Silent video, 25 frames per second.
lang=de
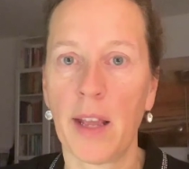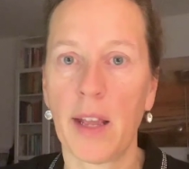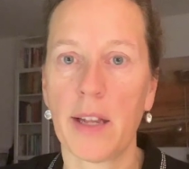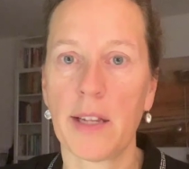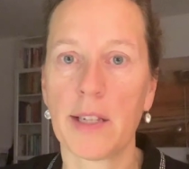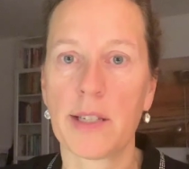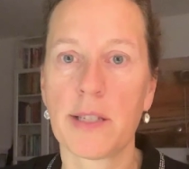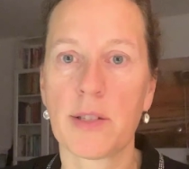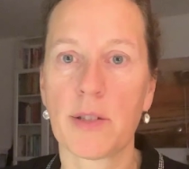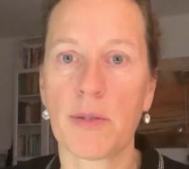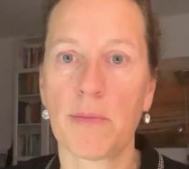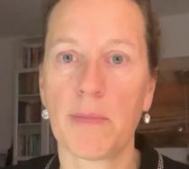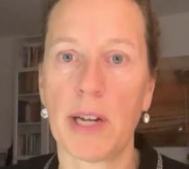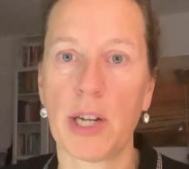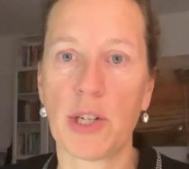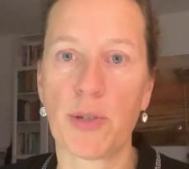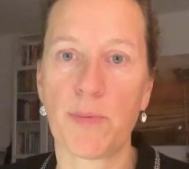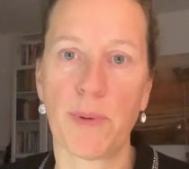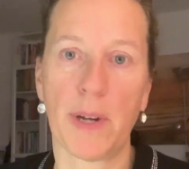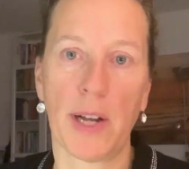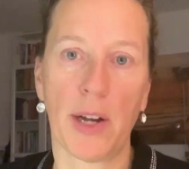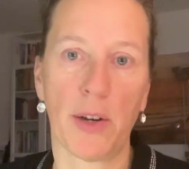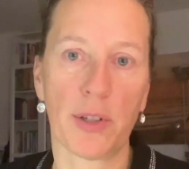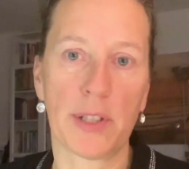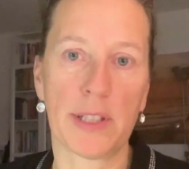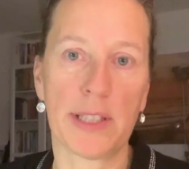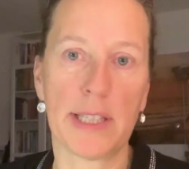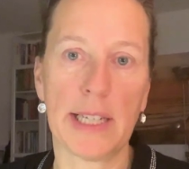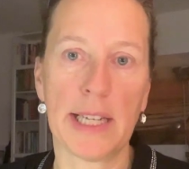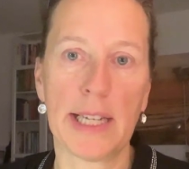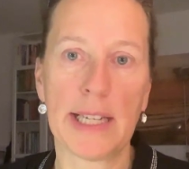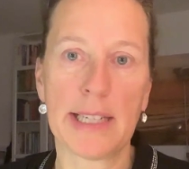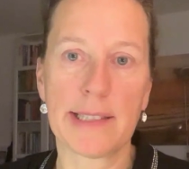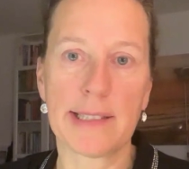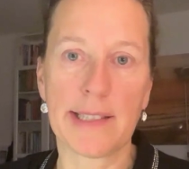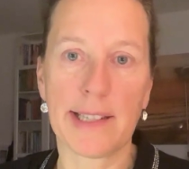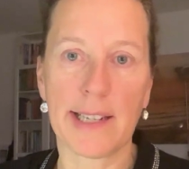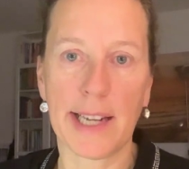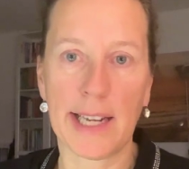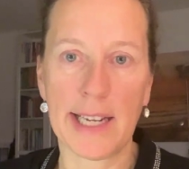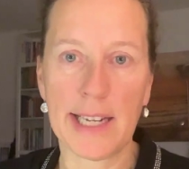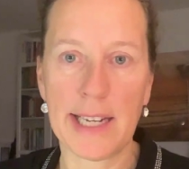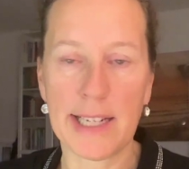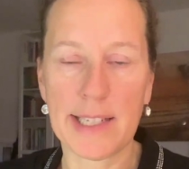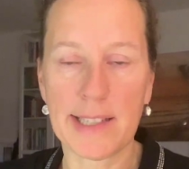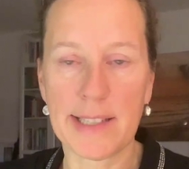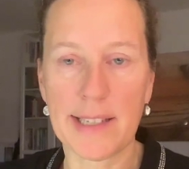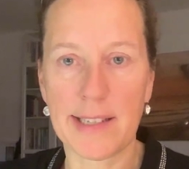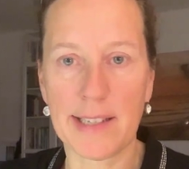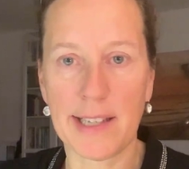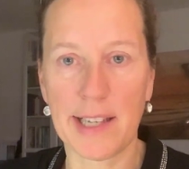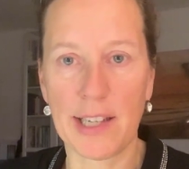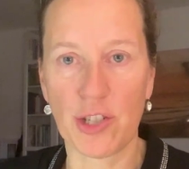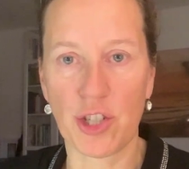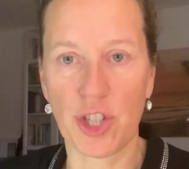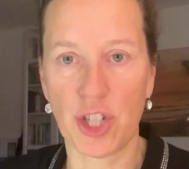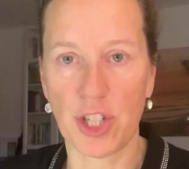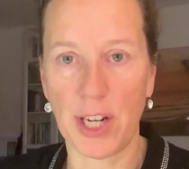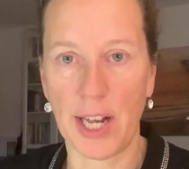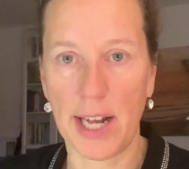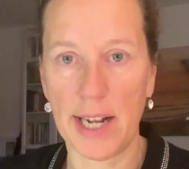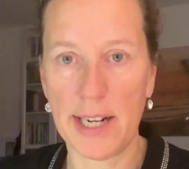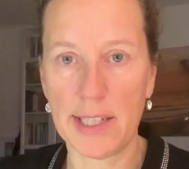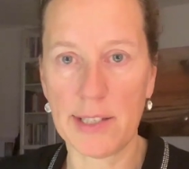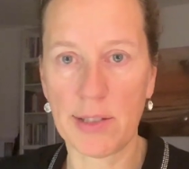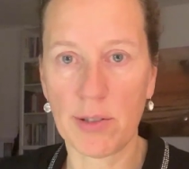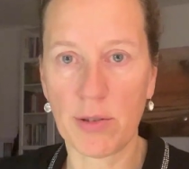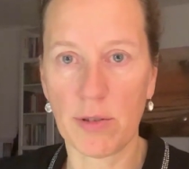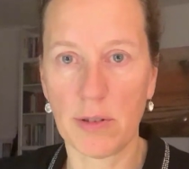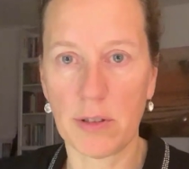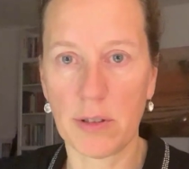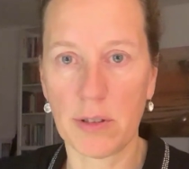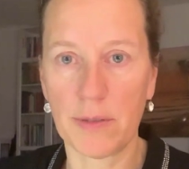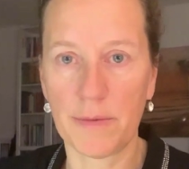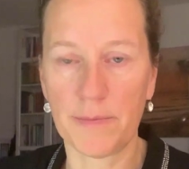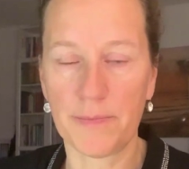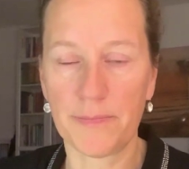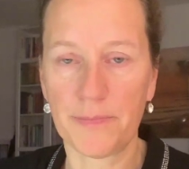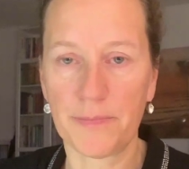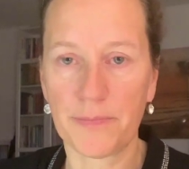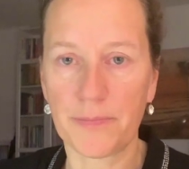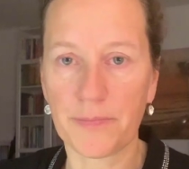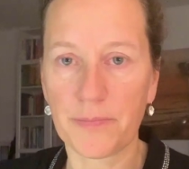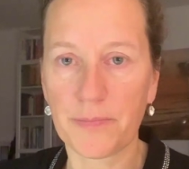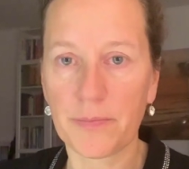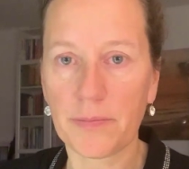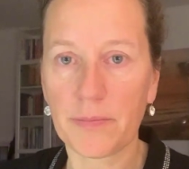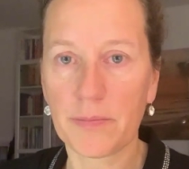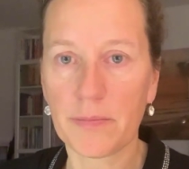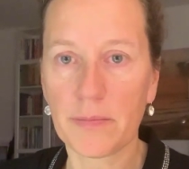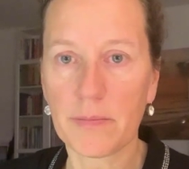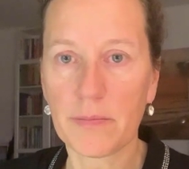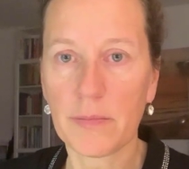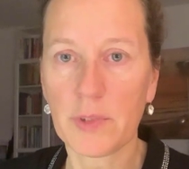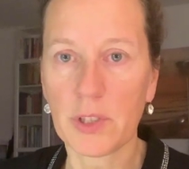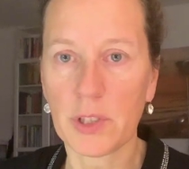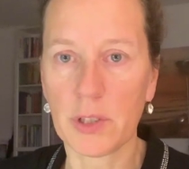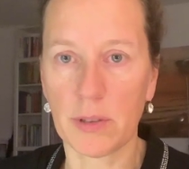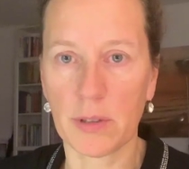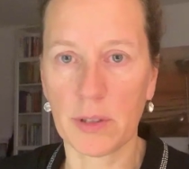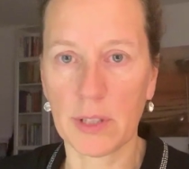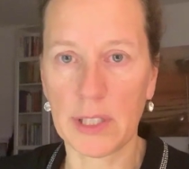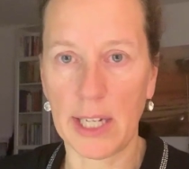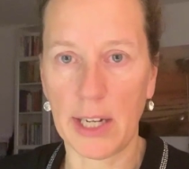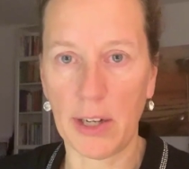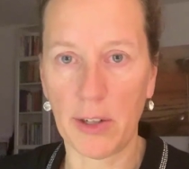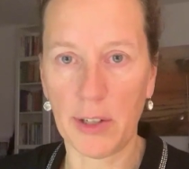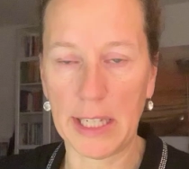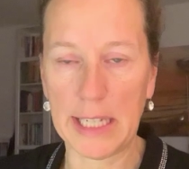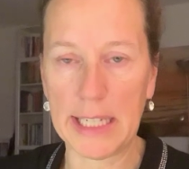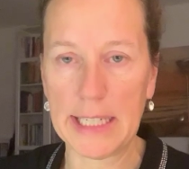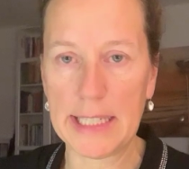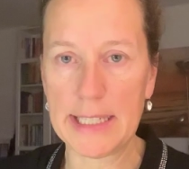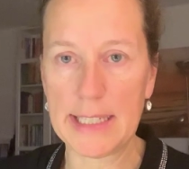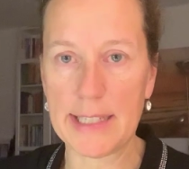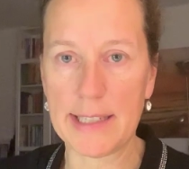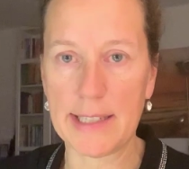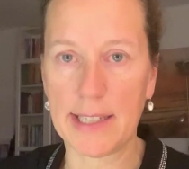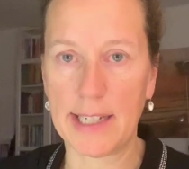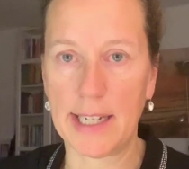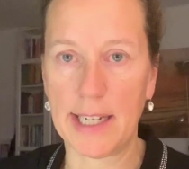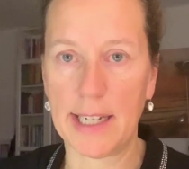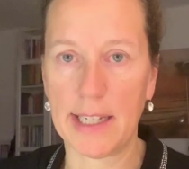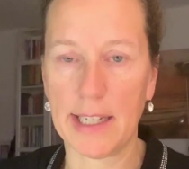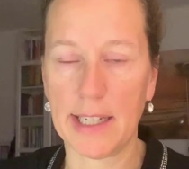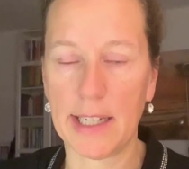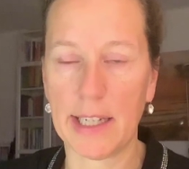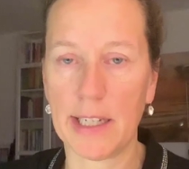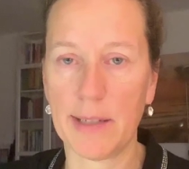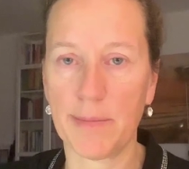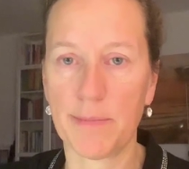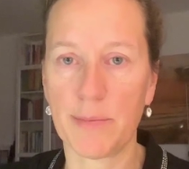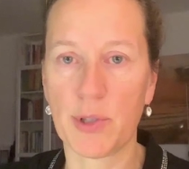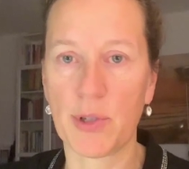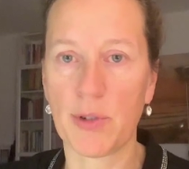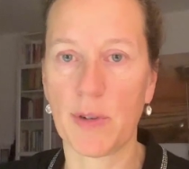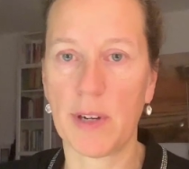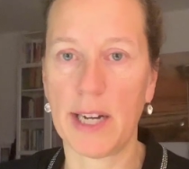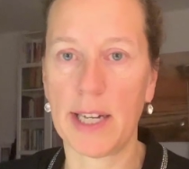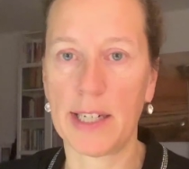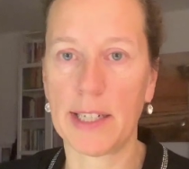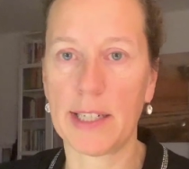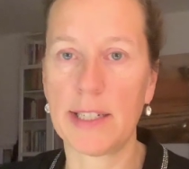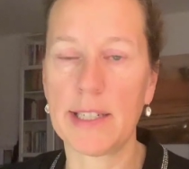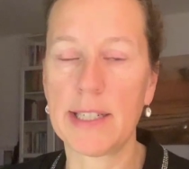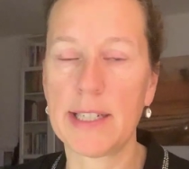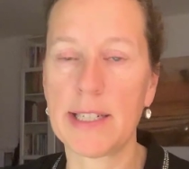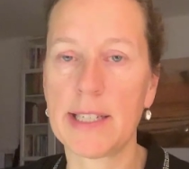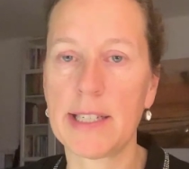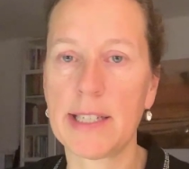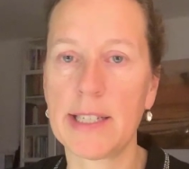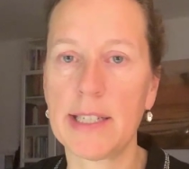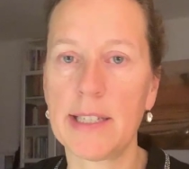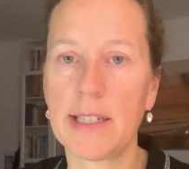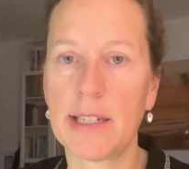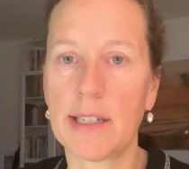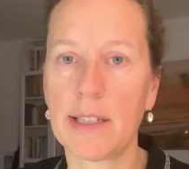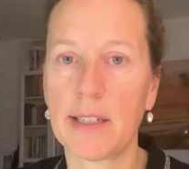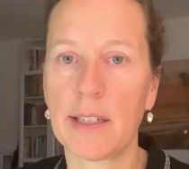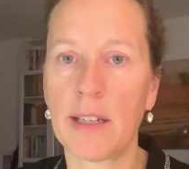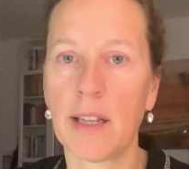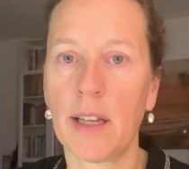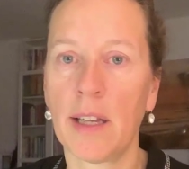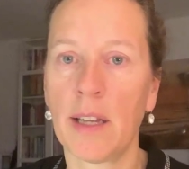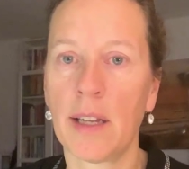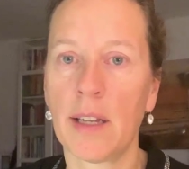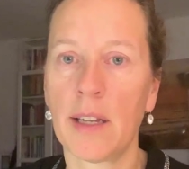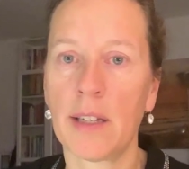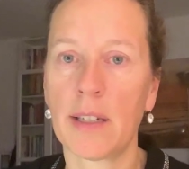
Ist zum Beispiel auch die Trainingsgestaltung und auch jedes Training eben zu analysieren.